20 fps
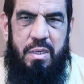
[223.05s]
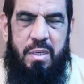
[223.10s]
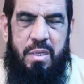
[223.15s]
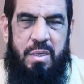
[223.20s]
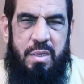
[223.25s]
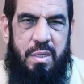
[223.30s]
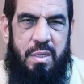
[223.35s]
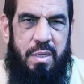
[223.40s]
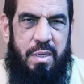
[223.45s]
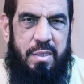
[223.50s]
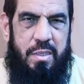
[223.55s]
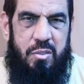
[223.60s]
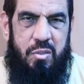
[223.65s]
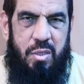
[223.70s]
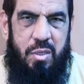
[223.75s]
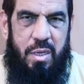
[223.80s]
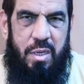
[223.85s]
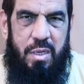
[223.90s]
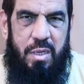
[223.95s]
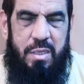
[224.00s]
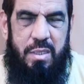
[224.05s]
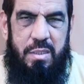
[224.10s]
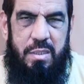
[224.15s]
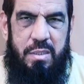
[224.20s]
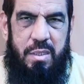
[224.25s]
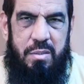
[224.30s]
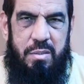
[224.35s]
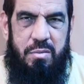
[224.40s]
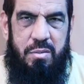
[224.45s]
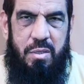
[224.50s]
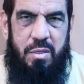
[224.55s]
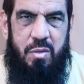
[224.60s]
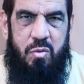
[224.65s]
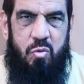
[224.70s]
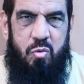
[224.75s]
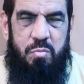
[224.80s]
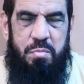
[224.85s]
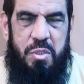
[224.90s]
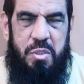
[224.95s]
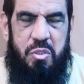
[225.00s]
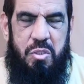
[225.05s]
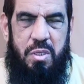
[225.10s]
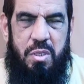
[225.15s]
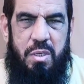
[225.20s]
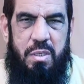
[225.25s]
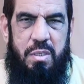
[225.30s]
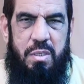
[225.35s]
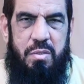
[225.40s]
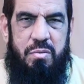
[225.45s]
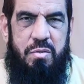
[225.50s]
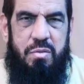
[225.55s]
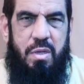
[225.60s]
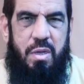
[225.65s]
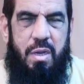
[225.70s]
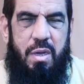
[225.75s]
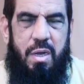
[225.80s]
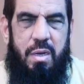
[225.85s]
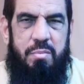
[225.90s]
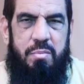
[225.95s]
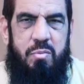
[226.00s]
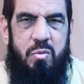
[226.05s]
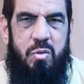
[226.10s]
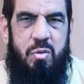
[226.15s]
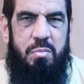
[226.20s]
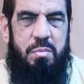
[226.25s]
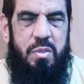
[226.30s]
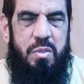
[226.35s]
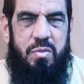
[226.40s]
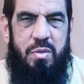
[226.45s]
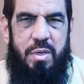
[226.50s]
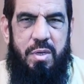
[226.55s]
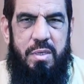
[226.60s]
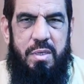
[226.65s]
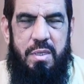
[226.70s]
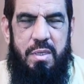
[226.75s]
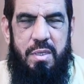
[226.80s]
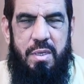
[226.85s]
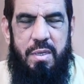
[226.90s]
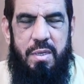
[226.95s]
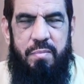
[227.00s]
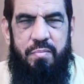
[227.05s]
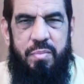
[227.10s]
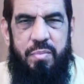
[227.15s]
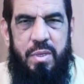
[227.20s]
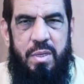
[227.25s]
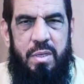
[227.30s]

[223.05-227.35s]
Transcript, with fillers: लेकिन लगता है कि जैसे हकूमत के लिए सैलाब कोई मसला नहीं है